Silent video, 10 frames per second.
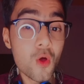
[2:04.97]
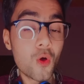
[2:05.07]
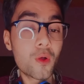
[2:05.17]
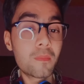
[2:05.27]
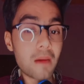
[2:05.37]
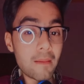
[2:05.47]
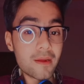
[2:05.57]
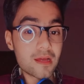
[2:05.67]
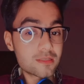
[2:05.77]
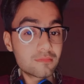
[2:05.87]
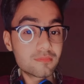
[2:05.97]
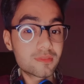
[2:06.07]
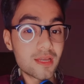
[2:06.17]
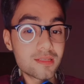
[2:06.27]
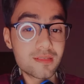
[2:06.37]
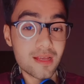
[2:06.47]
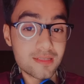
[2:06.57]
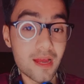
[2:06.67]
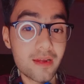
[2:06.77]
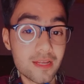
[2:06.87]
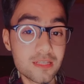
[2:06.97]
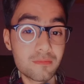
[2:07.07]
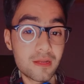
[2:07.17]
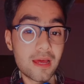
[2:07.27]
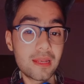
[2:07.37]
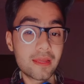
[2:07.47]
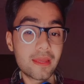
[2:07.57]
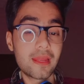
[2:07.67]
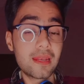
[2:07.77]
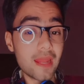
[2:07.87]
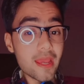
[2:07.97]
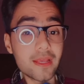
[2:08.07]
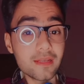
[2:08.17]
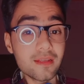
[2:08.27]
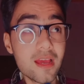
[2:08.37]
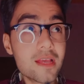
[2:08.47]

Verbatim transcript: और बाबर आजम दस हज़ार रन बना लेंगे लेकिन